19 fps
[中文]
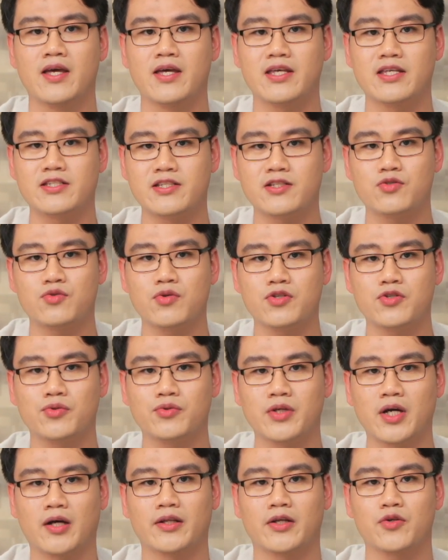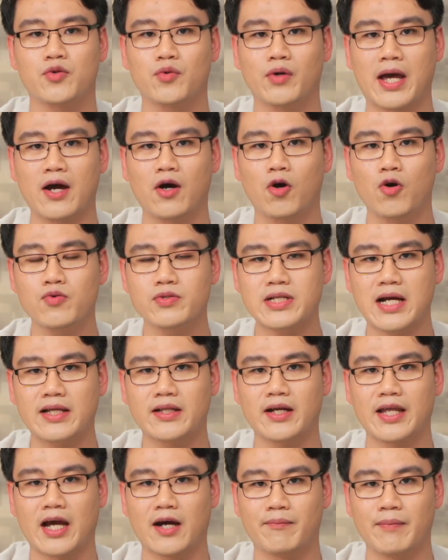以及最重要的，用来轰炸
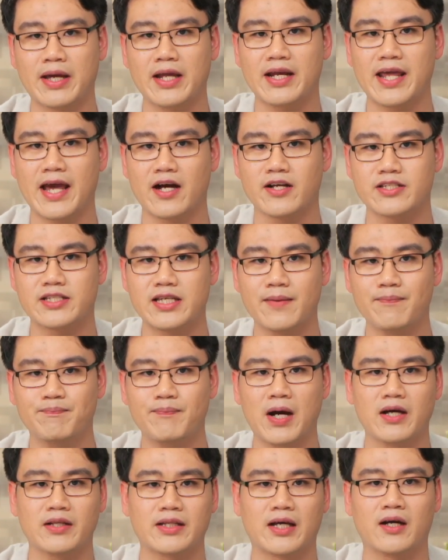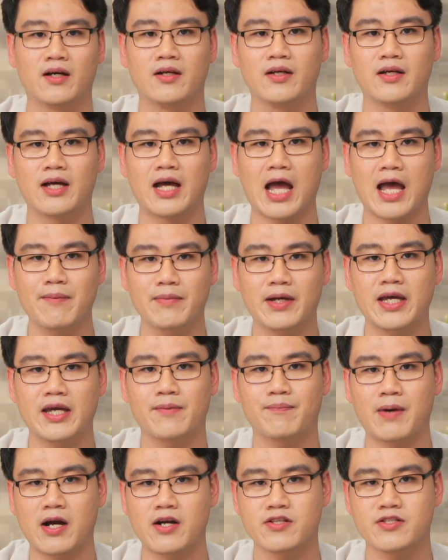的两枚两千磅的
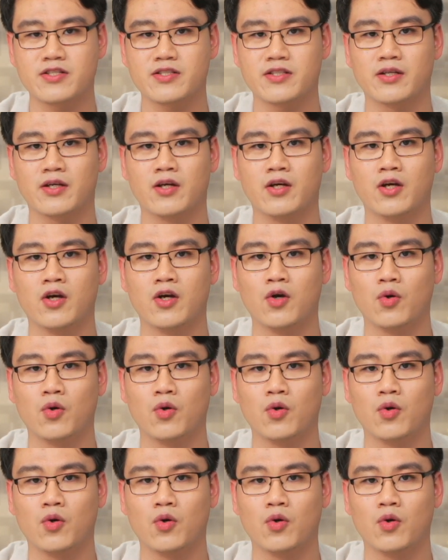Mk 八十四